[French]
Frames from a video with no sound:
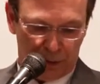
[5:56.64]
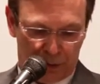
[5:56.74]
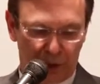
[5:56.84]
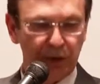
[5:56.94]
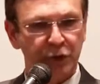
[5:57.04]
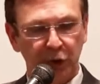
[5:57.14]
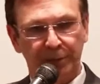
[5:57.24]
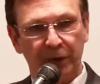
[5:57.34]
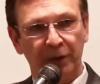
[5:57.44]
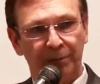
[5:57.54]
Dieu ne
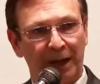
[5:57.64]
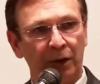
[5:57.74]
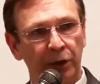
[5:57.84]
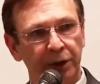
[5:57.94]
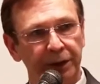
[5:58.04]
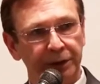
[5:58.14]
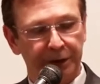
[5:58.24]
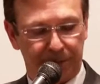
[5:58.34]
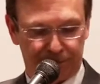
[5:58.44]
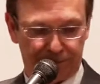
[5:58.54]
supporte pas l'orgueil.